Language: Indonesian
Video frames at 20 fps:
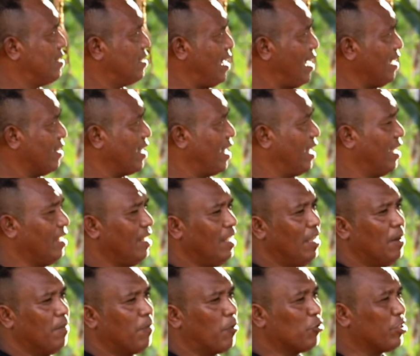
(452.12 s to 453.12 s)
starter,
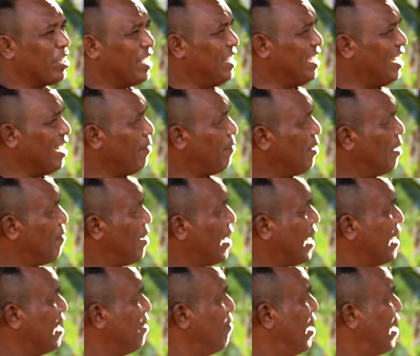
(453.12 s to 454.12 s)
proteína nebe mak
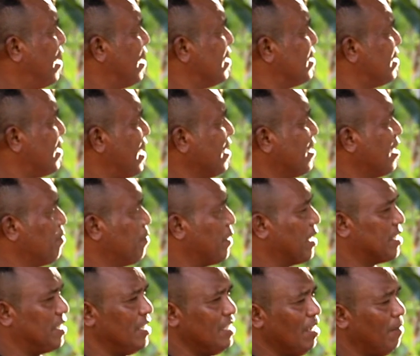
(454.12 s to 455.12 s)
animal starter
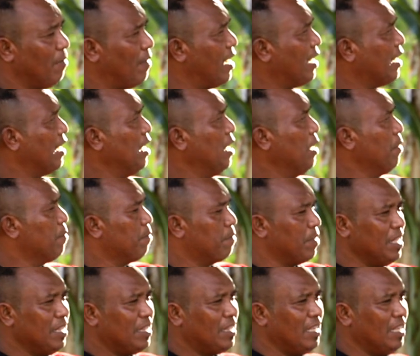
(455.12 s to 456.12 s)
persija mak
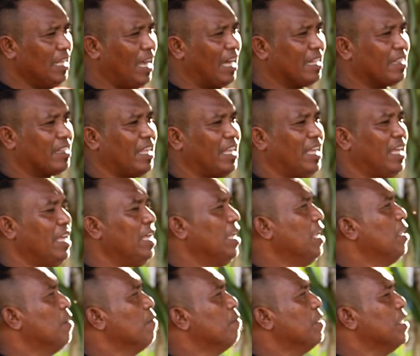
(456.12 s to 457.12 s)
binti ate
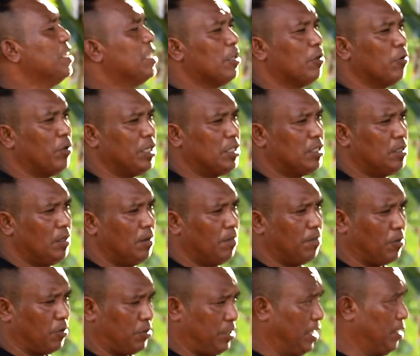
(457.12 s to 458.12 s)
20 até
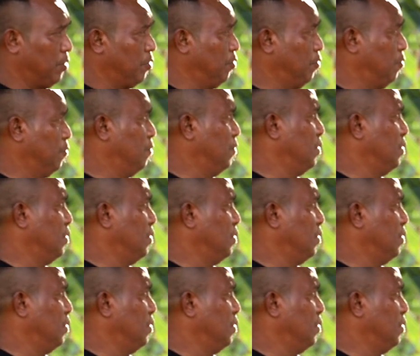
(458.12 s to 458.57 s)
22%.